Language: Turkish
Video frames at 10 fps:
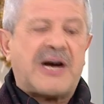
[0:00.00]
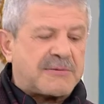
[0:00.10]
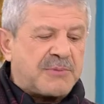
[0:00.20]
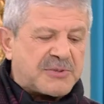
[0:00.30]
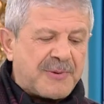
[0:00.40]

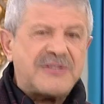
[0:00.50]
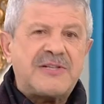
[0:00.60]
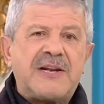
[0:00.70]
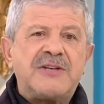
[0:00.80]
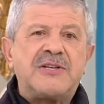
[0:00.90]

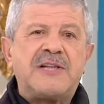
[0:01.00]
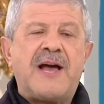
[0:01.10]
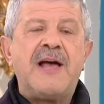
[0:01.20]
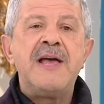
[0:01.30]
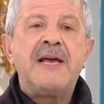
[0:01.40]
65
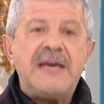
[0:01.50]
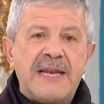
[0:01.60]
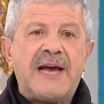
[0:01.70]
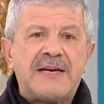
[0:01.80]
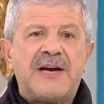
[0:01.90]
derecede
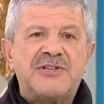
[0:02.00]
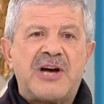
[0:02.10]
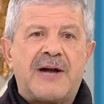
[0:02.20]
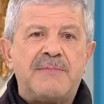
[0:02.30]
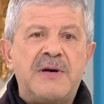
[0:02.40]
inek
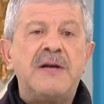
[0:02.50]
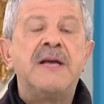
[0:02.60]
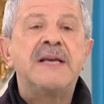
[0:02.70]
yaşar mı?